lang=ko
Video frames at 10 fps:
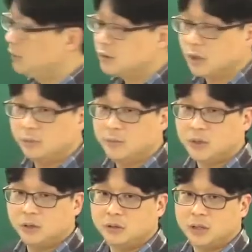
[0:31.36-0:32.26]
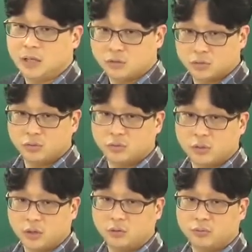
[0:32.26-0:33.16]
점성
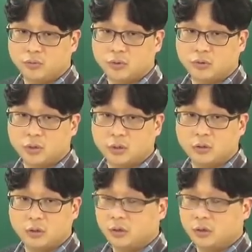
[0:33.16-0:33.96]
계수라고 부르죠. 그죠?